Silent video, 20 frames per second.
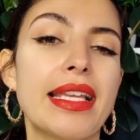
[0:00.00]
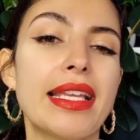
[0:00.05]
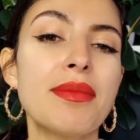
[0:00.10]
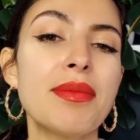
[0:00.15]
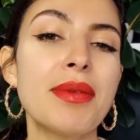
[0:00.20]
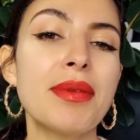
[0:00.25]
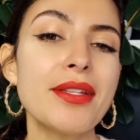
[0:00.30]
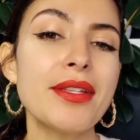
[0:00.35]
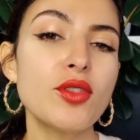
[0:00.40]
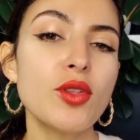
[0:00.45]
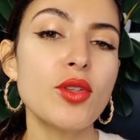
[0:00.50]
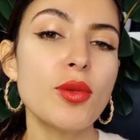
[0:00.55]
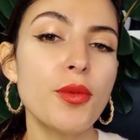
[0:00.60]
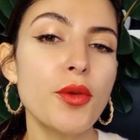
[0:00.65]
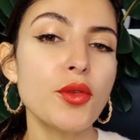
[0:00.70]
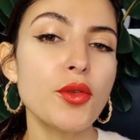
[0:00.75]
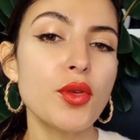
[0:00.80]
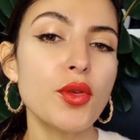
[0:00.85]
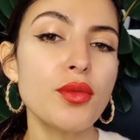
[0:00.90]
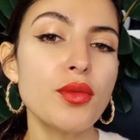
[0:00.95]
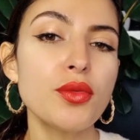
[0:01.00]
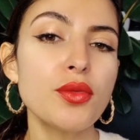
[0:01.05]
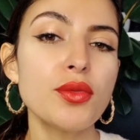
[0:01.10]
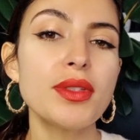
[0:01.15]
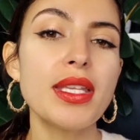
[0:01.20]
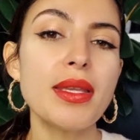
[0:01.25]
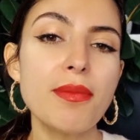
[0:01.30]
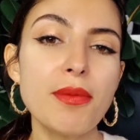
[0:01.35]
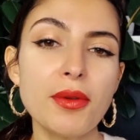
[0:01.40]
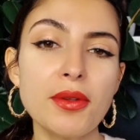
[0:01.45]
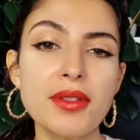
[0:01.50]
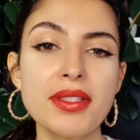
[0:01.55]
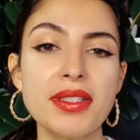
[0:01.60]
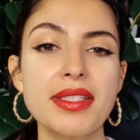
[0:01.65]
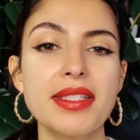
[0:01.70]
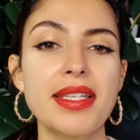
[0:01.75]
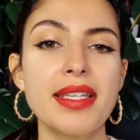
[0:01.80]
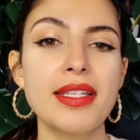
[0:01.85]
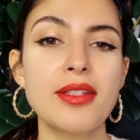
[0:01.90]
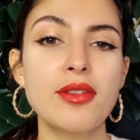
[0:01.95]
eh bien, il se peut que vous
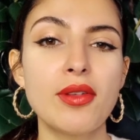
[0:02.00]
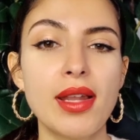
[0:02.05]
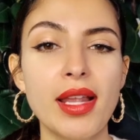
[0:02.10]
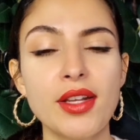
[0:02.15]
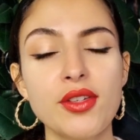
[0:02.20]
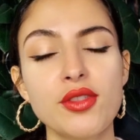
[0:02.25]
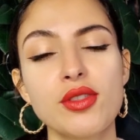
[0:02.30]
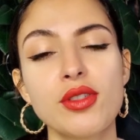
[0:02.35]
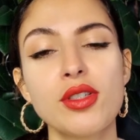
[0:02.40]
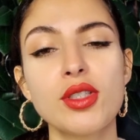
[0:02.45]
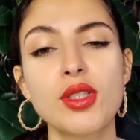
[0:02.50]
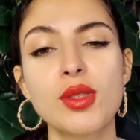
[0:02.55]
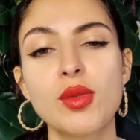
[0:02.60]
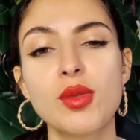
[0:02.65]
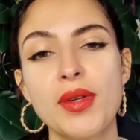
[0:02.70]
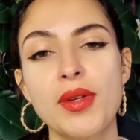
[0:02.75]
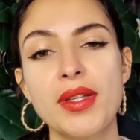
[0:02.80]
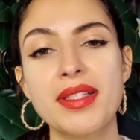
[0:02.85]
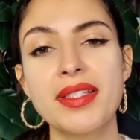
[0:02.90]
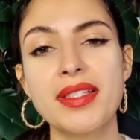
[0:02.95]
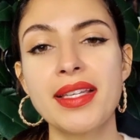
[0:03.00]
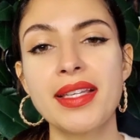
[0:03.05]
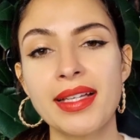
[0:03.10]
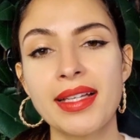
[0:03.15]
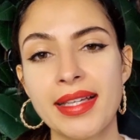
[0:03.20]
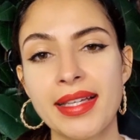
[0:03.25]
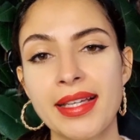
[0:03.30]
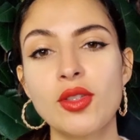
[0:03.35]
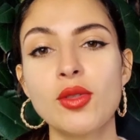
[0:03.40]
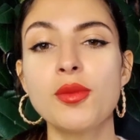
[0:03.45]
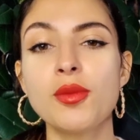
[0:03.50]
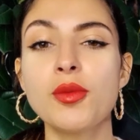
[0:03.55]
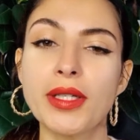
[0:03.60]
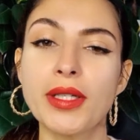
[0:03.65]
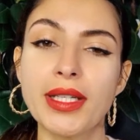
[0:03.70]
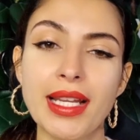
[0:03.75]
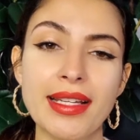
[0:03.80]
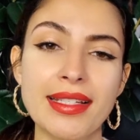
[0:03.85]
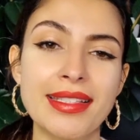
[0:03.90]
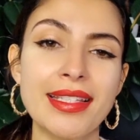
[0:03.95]
dépensiez de l'argent, que vous fassiez un cadeau pour
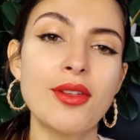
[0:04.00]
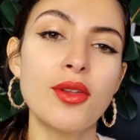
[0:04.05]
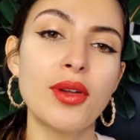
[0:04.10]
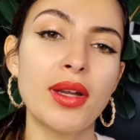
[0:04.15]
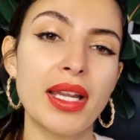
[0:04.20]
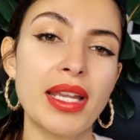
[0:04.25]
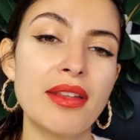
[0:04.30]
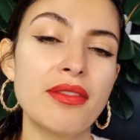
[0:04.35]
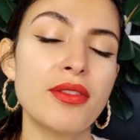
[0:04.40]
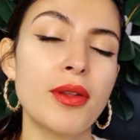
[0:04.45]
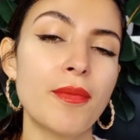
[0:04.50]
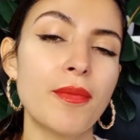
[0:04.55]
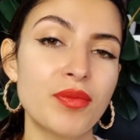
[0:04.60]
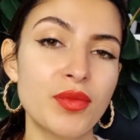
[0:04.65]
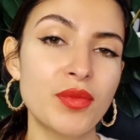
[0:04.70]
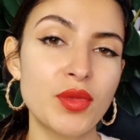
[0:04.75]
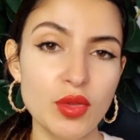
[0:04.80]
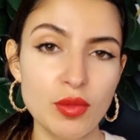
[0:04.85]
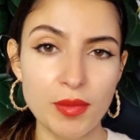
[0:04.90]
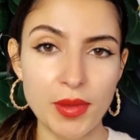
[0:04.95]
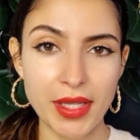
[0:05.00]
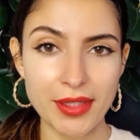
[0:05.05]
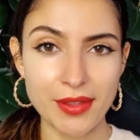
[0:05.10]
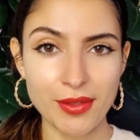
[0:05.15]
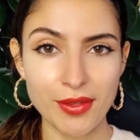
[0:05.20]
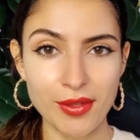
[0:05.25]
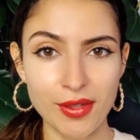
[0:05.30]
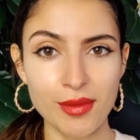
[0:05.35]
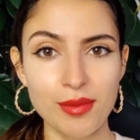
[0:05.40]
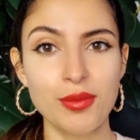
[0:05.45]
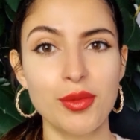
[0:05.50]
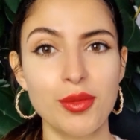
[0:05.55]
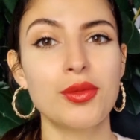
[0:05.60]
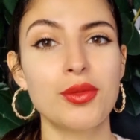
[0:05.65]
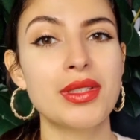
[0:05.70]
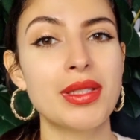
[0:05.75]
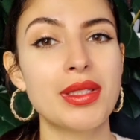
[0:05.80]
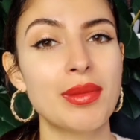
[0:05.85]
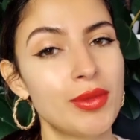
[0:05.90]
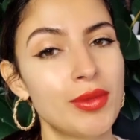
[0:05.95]
réaliser le rêve d'une personne, pour
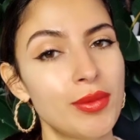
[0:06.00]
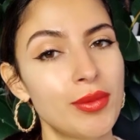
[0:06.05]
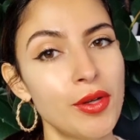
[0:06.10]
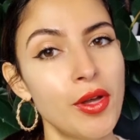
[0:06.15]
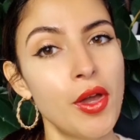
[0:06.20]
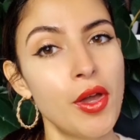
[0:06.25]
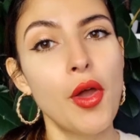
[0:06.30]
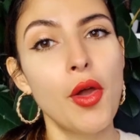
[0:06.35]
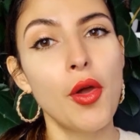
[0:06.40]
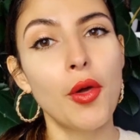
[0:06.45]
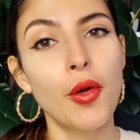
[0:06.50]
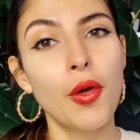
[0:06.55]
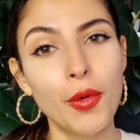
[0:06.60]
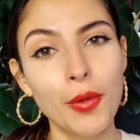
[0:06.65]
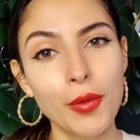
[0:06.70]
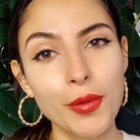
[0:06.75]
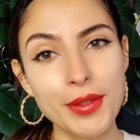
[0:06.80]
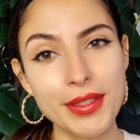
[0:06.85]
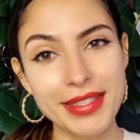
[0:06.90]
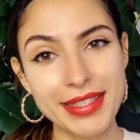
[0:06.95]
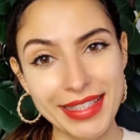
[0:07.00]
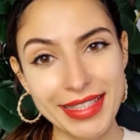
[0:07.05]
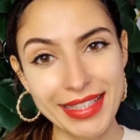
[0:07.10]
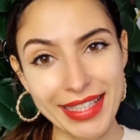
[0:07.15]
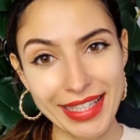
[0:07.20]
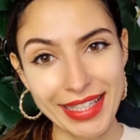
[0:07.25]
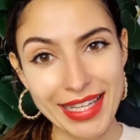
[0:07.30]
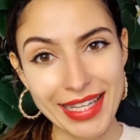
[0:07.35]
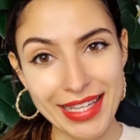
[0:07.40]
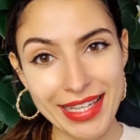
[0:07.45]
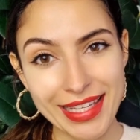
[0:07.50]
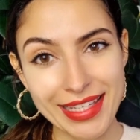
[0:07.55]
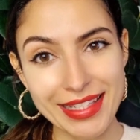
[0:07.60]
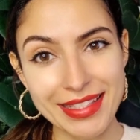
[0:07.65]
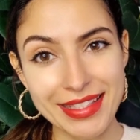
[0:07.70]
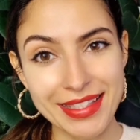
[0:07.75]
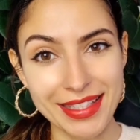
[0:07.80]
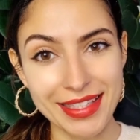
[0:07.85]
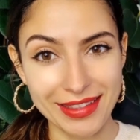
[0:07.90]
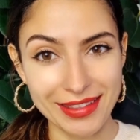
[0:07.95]
tout simplement resserrer les
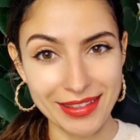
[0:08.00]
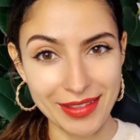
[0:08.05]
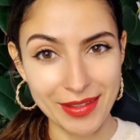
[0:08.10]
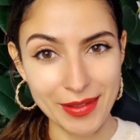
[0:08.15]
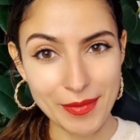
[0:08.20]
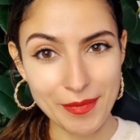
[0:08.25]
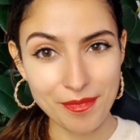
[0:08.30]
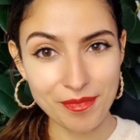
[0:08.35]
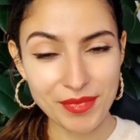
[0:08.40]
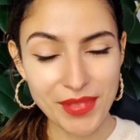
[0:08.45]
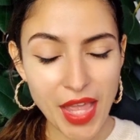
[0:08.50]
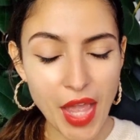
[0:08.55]
liens. Hein.